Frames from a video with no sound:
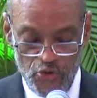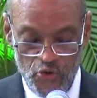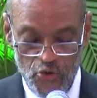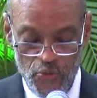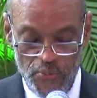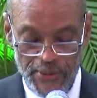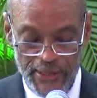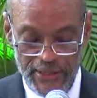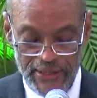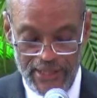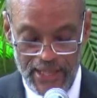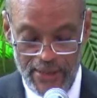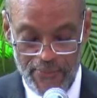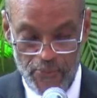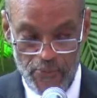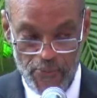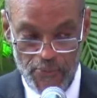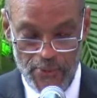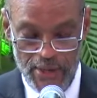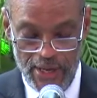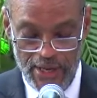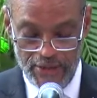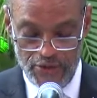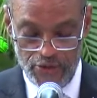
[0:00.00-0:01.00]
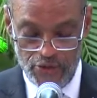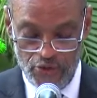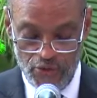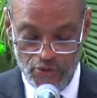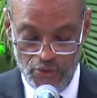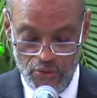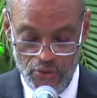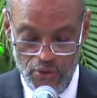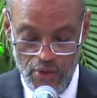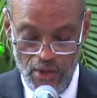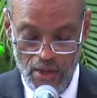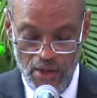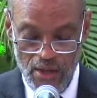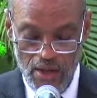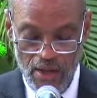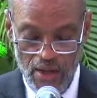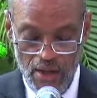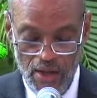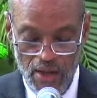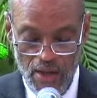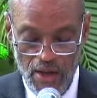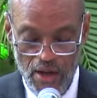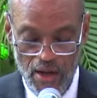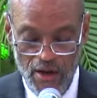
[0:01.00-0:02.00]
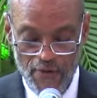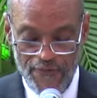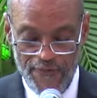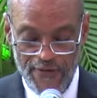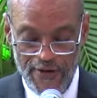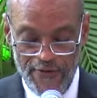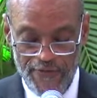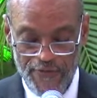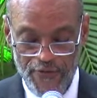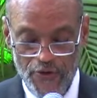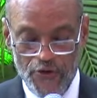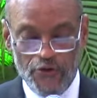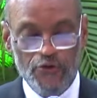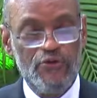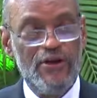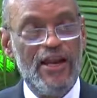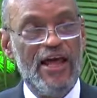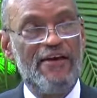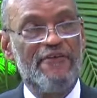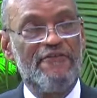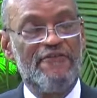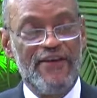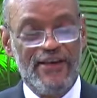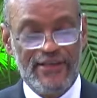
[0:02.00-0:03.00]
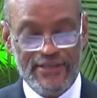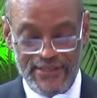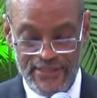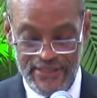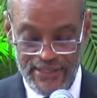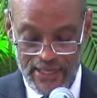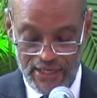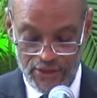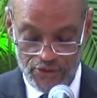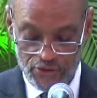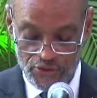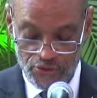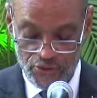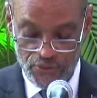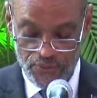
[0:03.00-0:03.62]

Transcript: auprès de la population en faveur de la vaccination.